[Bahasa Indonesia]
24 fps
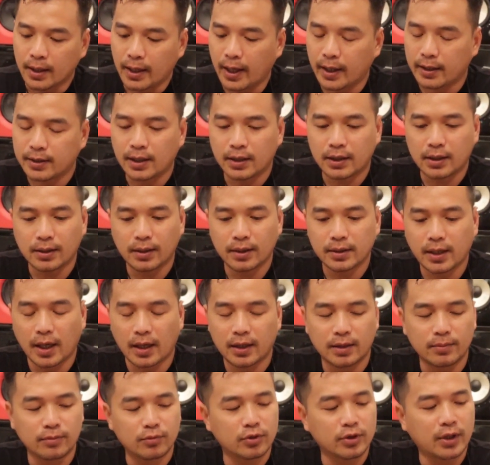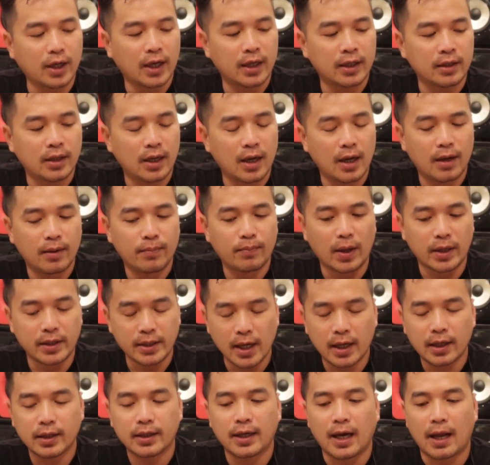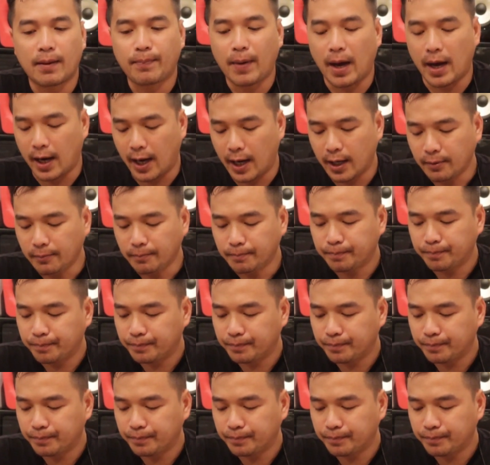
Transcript: Nah, yang saya temukan eh, banyak di lapangan